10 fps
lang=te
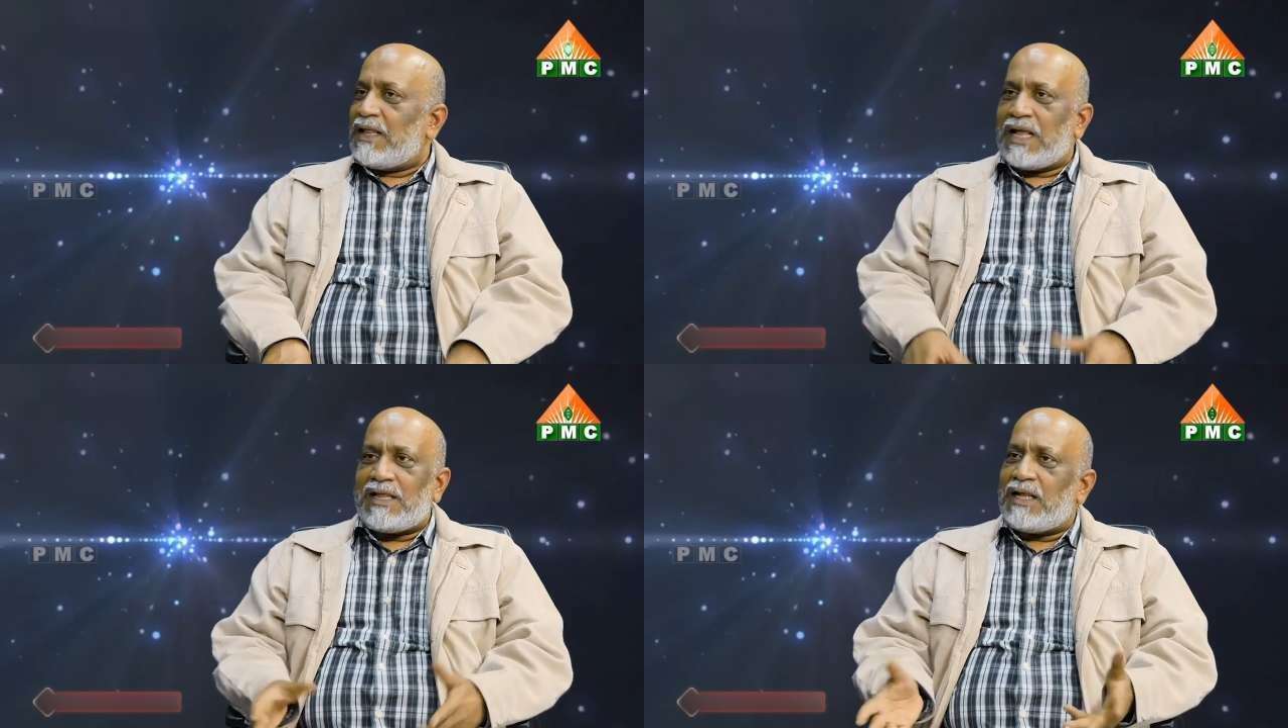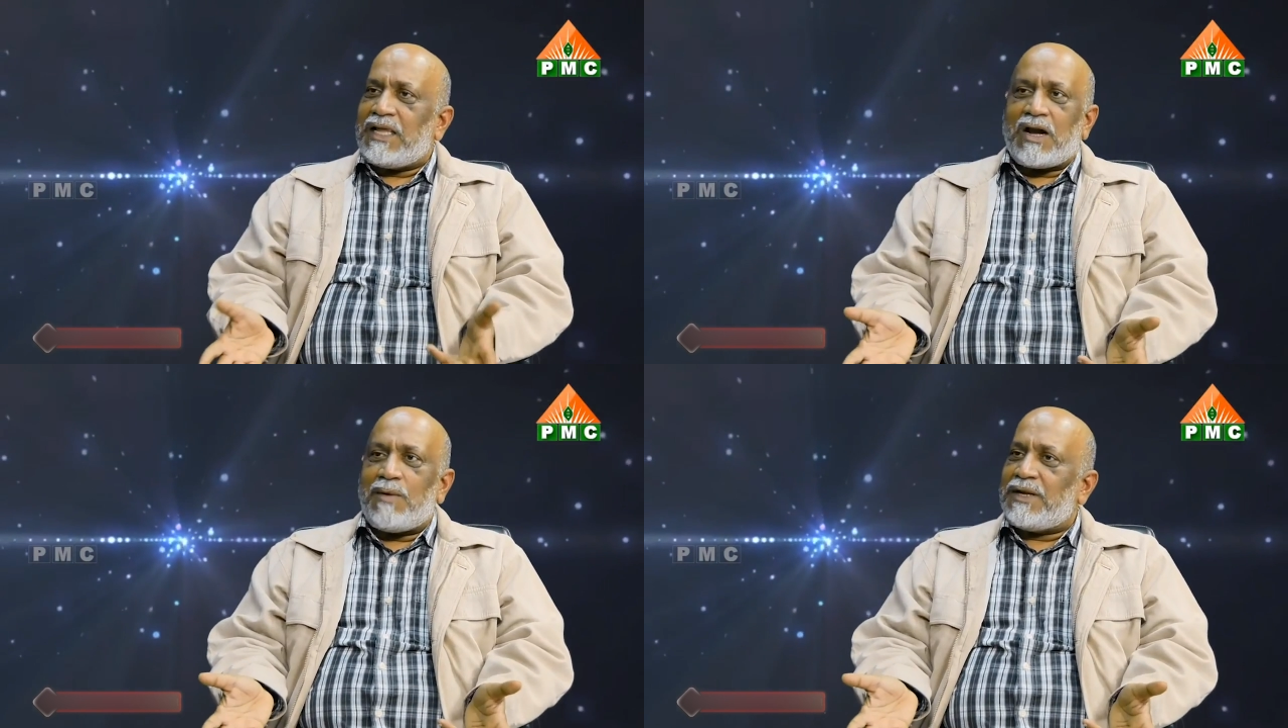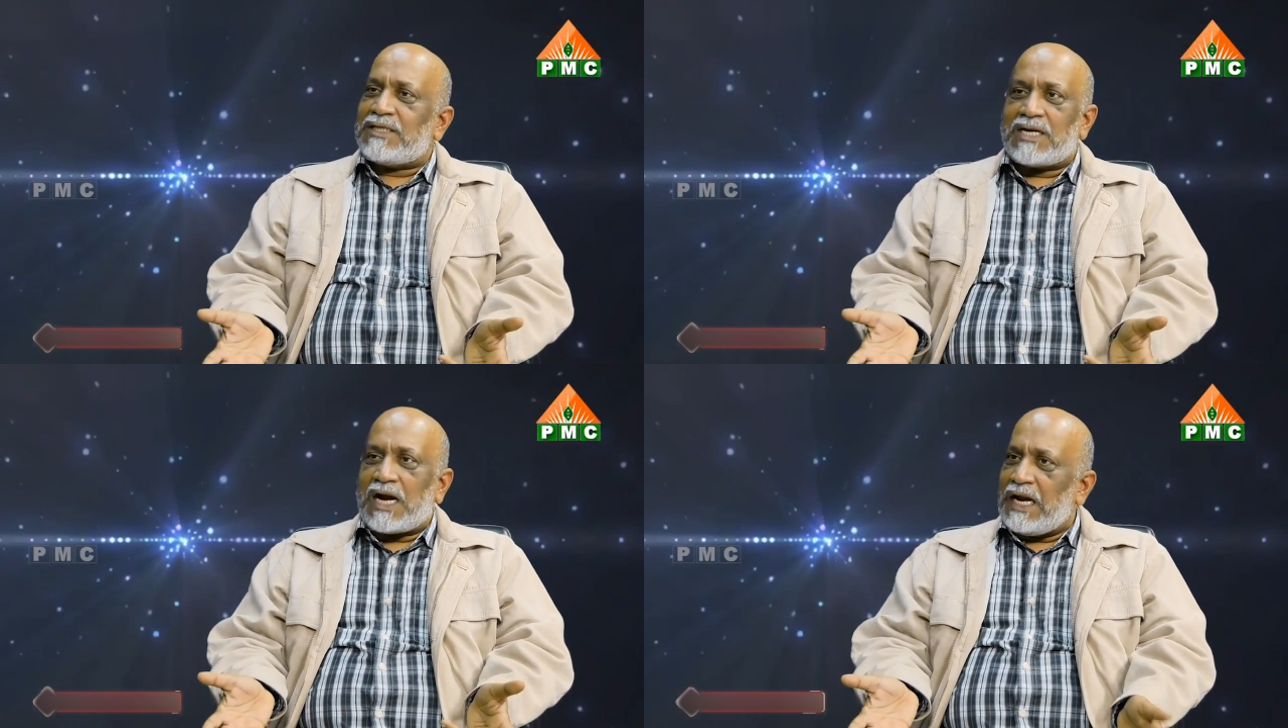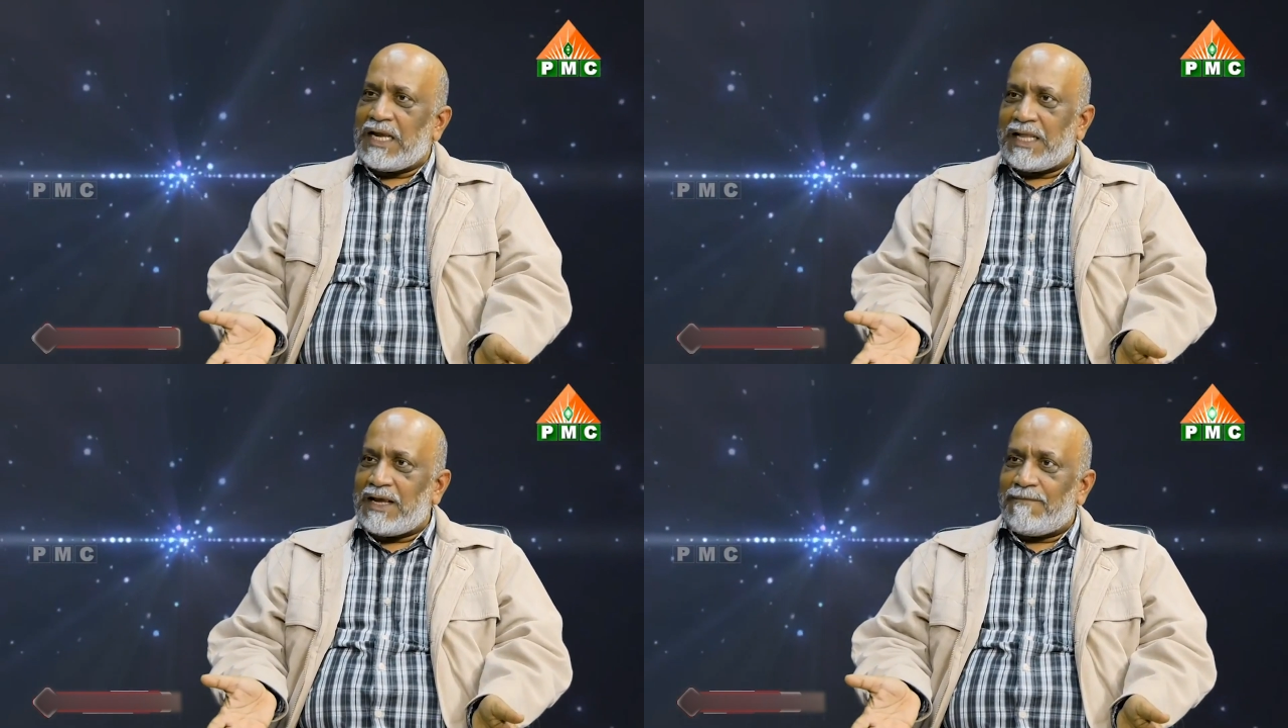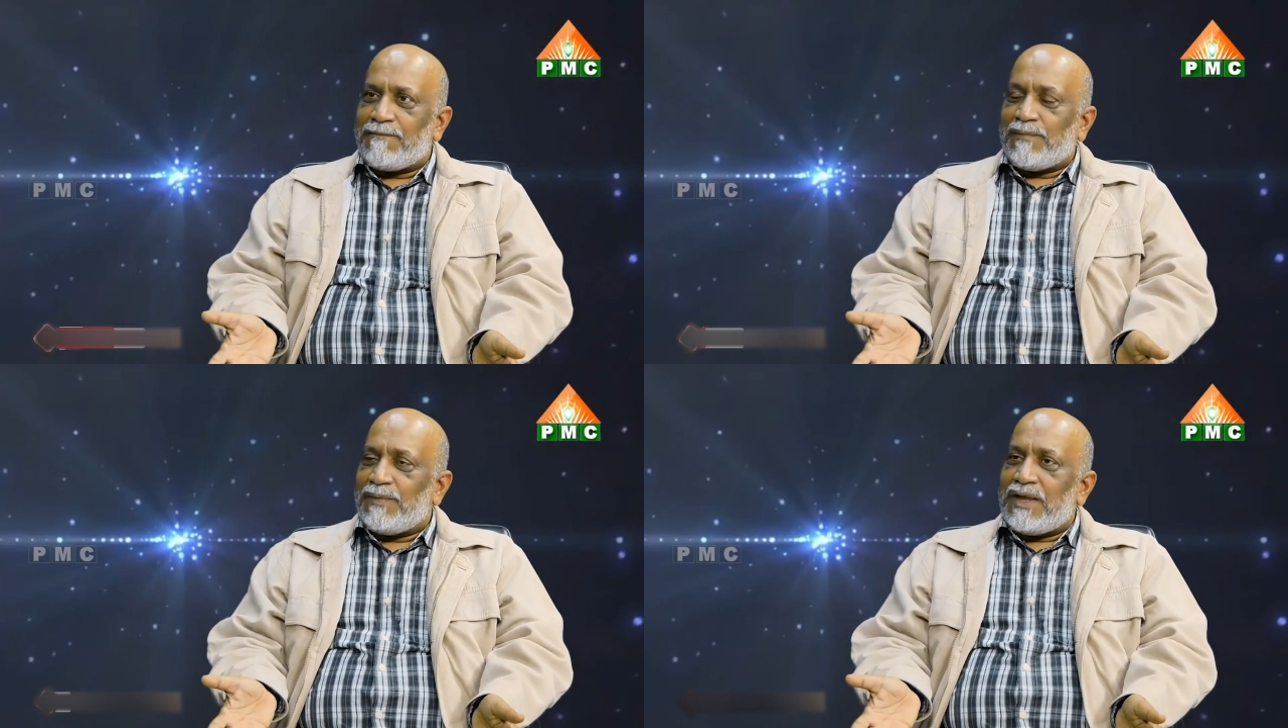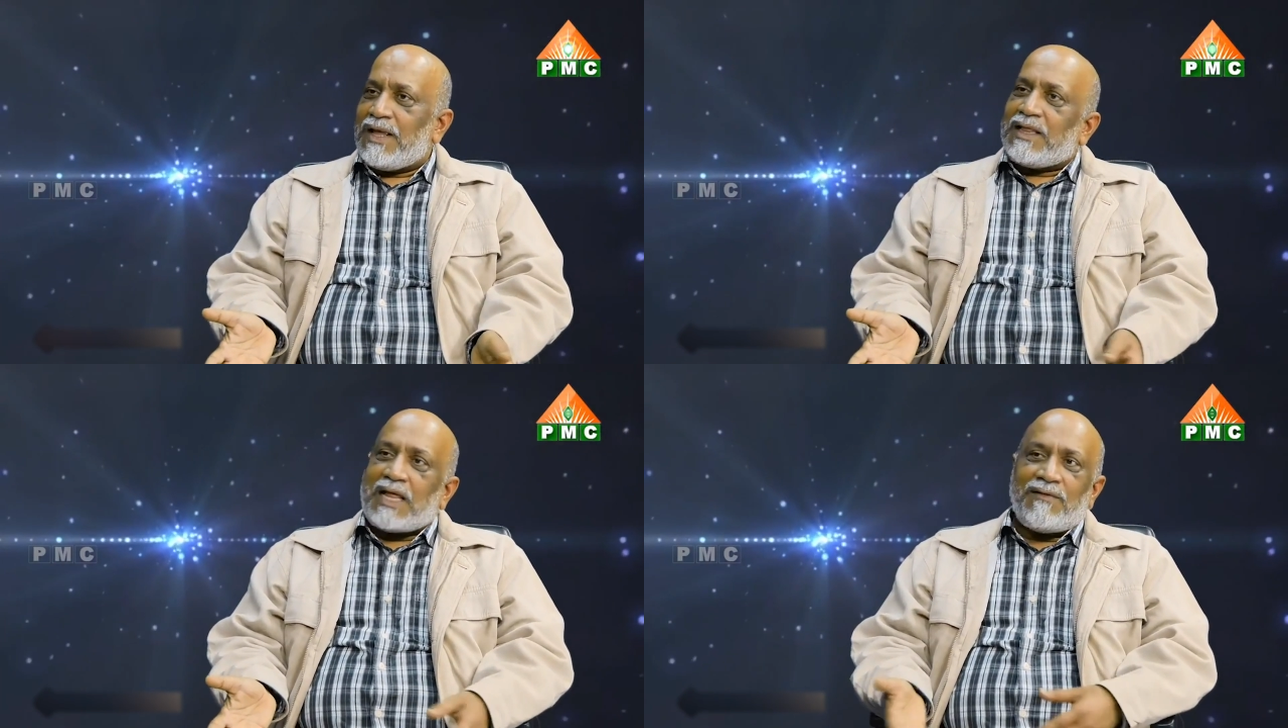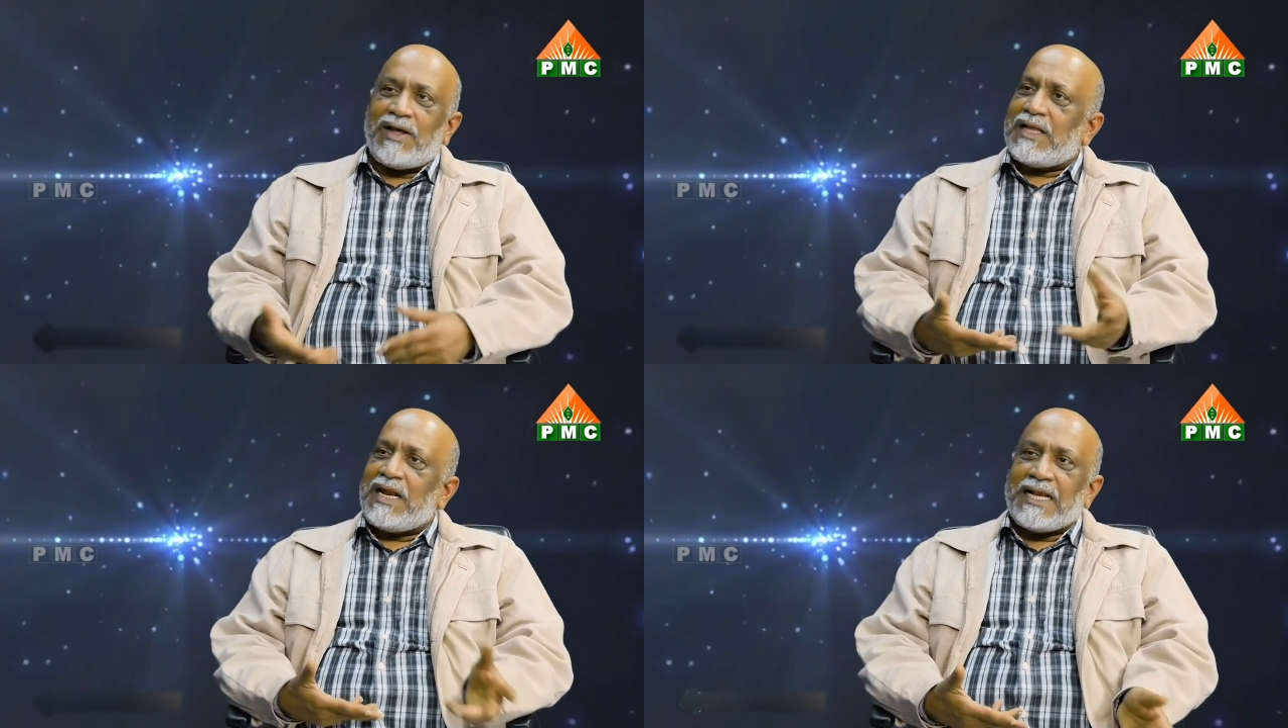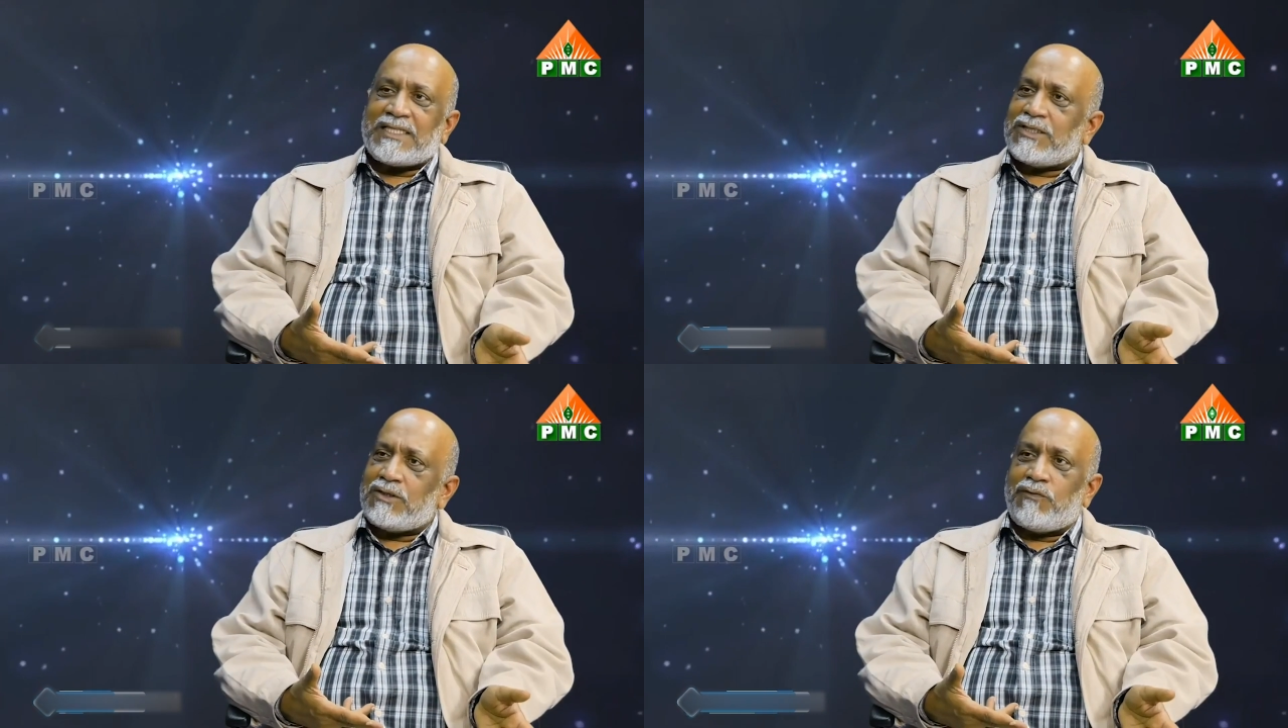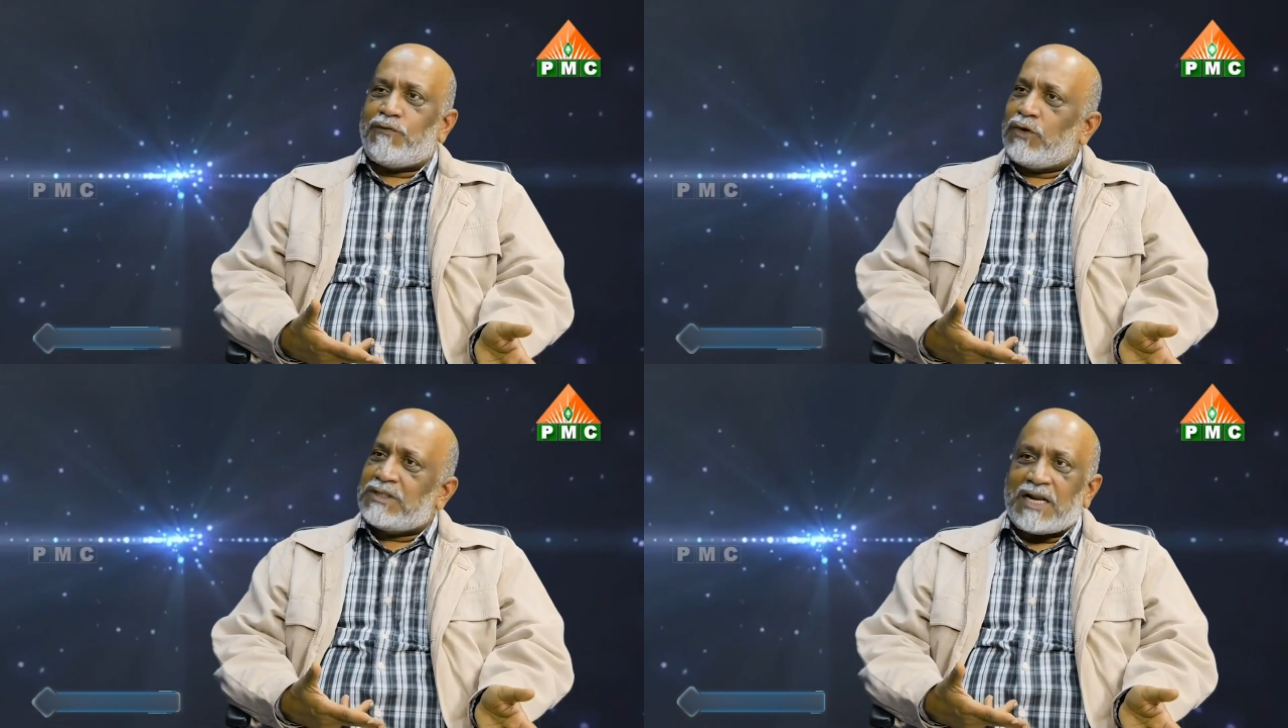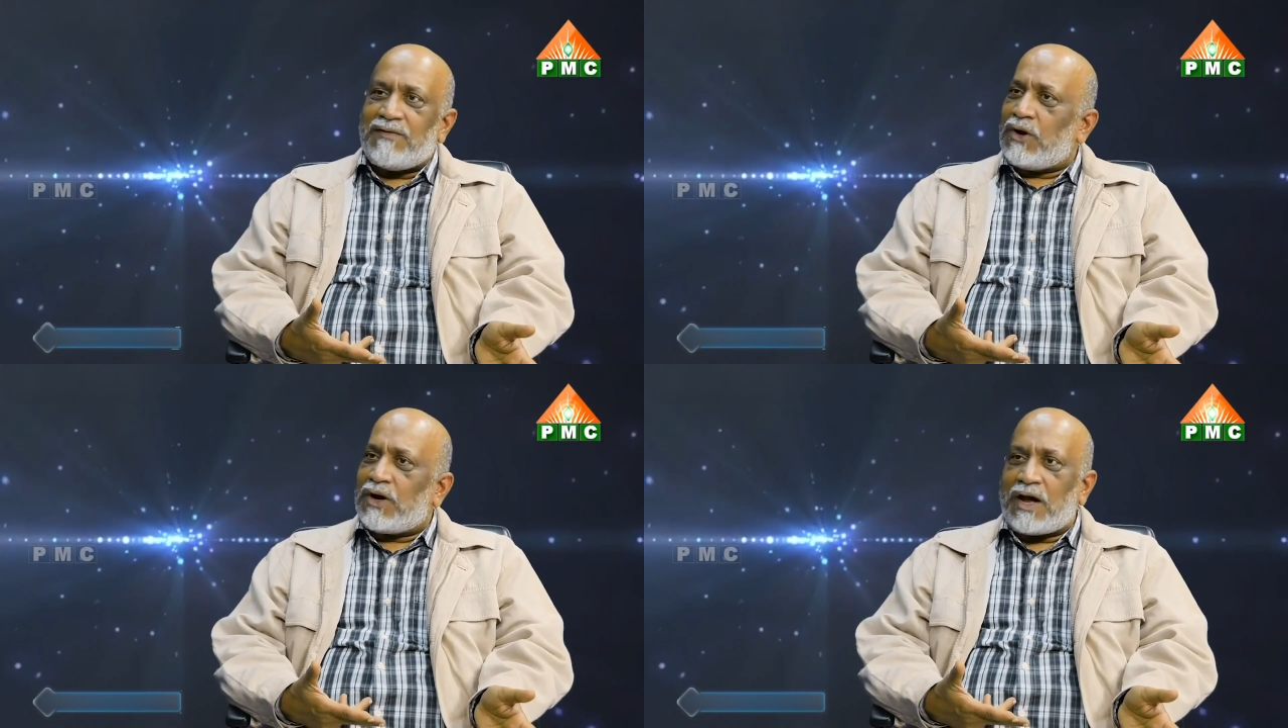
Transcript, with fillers: దాని తర్వాత అకామిడేషన్ ఖాళీ కదా అవును తర్వాత నెక్స్ట్ ఫుడ్ సర్వింగ్లో